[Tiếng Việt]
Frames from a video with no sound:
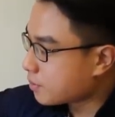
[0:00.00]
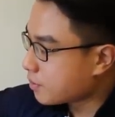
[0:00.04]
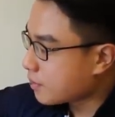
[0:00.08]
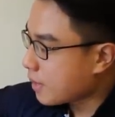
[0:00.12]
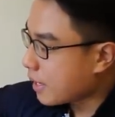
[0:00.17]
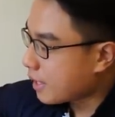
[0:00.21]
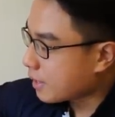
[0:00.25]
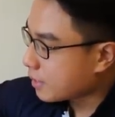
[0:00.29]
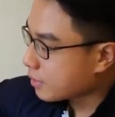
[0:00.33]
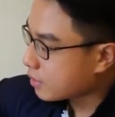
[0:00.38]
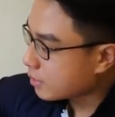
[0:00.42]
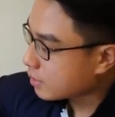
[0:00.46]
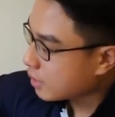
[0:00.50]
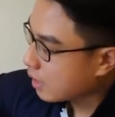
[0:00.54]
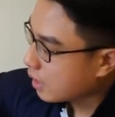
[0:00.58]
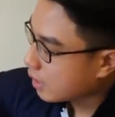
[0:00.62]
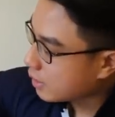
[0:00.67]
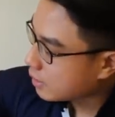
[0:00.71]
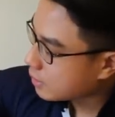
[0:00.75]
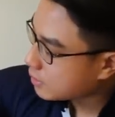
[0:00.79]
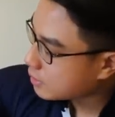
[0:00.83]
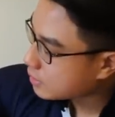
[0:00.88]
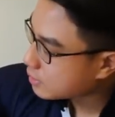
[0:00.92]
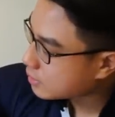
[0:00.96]
bạn có
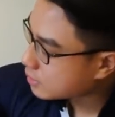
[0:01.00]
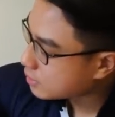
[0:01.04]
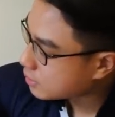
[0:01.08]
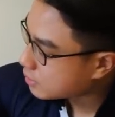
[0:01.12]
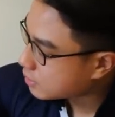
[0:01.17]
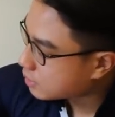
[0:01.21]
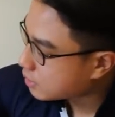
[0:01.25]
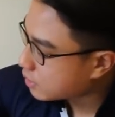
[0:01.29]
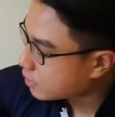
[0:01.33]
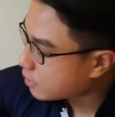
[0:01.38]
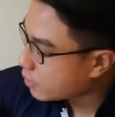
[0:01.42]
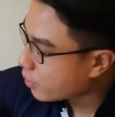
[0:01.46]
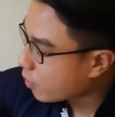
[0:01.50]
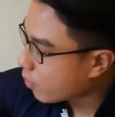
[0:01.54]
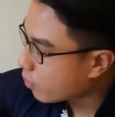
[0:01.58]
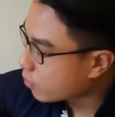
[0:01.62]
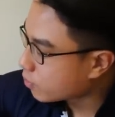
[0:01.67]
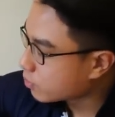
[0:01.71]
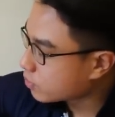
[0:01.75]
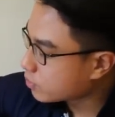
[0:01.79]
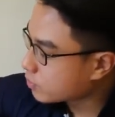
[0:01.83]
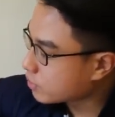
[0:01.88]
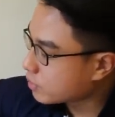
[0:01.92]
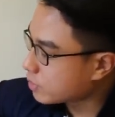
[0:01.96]
thể sử
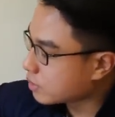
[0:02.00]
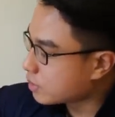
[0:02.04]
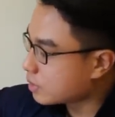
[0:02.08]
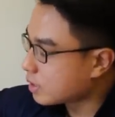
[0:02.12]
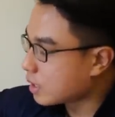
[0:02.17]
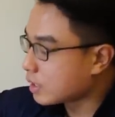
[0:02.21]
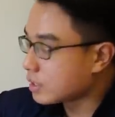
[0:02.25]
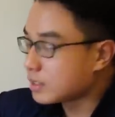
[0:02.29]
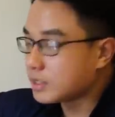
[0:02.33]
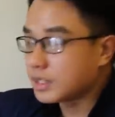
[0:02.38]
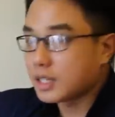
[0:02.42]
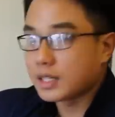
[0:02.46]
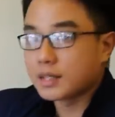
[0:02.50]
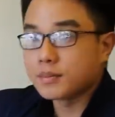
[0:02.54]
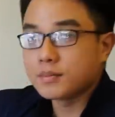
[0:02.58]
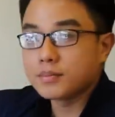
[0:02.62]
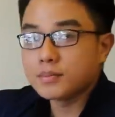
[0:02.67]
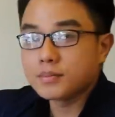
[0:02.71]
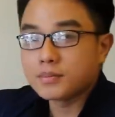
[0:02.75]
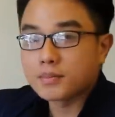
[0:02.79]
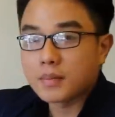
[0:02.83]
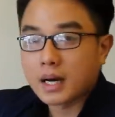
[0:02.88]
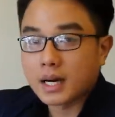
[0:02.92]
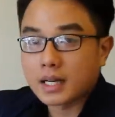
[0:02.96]
dụng cân
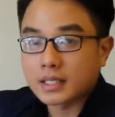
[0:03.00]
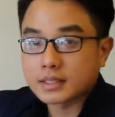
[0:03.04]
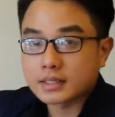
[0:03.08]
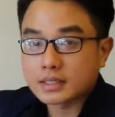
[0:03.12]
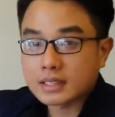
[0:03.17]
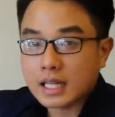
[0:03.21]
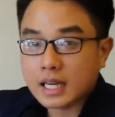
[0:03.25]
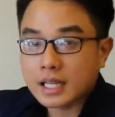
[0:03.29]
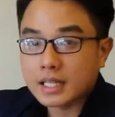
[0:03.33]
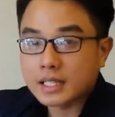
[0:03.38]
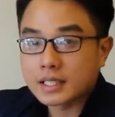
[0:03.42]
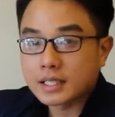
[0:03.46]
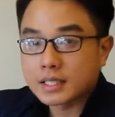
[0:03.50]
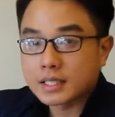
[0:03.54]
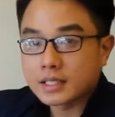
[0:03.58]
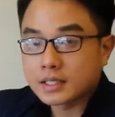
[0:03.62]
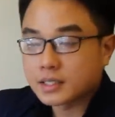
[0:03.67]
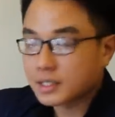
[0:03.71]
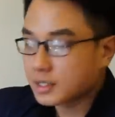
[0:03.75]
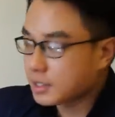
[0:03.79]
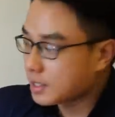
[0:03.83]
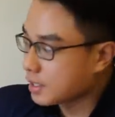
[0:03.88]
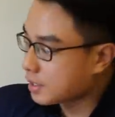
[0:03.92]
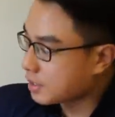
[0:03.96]
chỉnh bằng tay
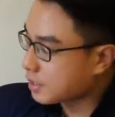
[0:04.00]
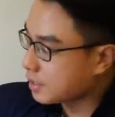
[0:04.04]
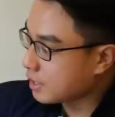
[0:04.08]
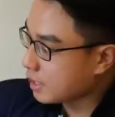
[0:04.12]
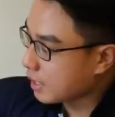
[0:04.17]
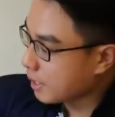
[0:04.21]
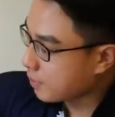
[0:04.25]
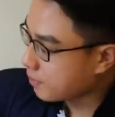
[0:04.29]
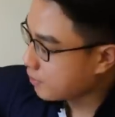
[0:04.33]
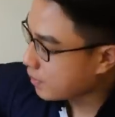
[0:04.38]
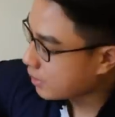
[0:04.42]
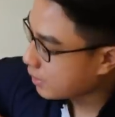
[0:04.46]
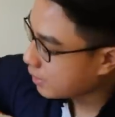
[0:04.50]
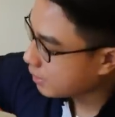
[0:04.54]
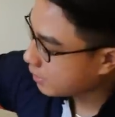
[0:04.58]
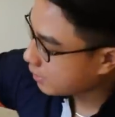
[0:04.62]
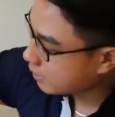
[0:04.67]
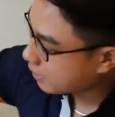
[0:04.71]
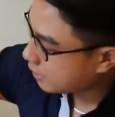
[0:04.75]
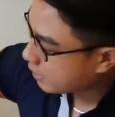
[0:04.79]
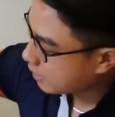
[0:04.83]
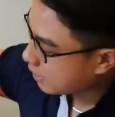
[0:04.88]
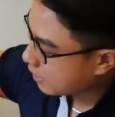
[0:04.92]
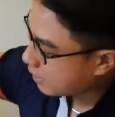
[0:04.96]
trên chiếc âm ly
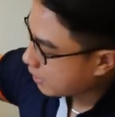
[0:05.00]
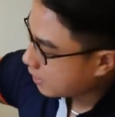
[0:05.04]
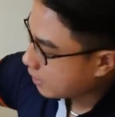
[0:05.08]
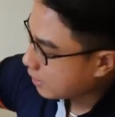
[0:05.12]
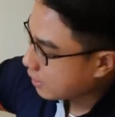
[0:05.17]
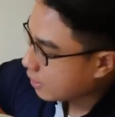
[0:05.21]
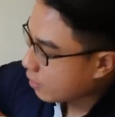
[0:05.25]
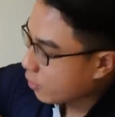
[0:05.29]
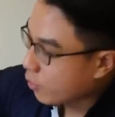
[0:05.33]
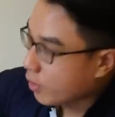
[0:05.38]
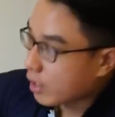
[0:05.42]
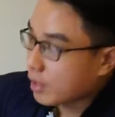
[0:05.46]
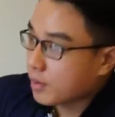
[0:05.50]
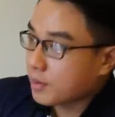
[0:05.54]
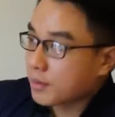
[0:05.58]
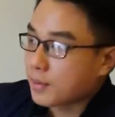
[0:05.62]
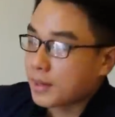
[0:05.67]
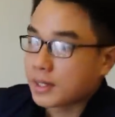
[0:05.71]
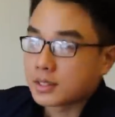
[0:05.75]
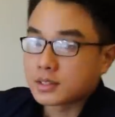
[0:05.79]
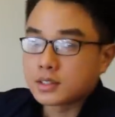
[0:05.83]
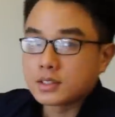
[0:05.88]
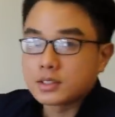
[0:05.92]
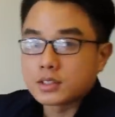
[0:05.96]
hoặc là
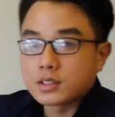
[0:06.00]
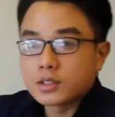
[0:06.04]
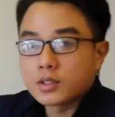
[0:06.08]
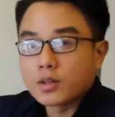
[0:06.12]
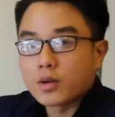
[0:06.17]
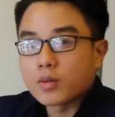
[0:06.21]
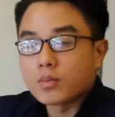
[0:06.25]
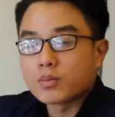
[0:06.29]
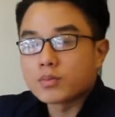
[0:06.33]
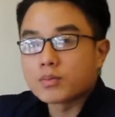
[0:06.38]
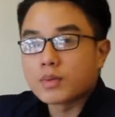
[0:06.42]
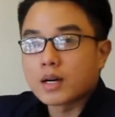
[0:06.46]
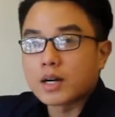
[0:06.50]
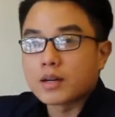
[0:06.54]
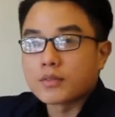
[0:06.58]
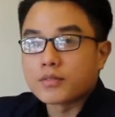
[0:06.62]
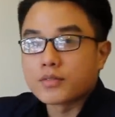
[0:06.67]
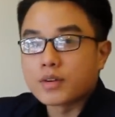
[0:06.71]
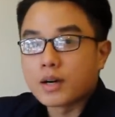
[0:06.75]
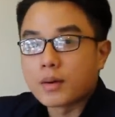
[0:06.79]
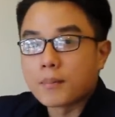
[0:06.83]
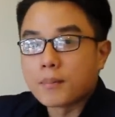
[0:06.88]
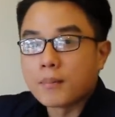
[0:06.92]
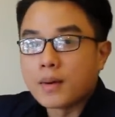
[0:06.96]
bạn cứ sử dụng bằng
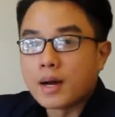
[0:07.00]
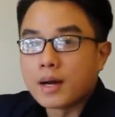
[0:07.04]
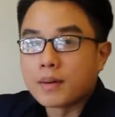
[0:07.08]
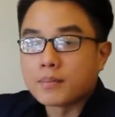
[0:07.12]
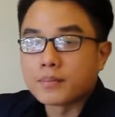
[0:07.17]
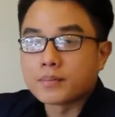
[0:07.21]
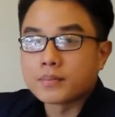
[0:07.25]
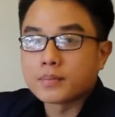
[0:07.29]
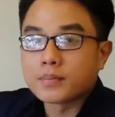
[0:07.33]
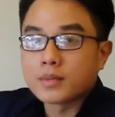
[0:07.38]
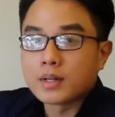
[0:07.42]
phần mềm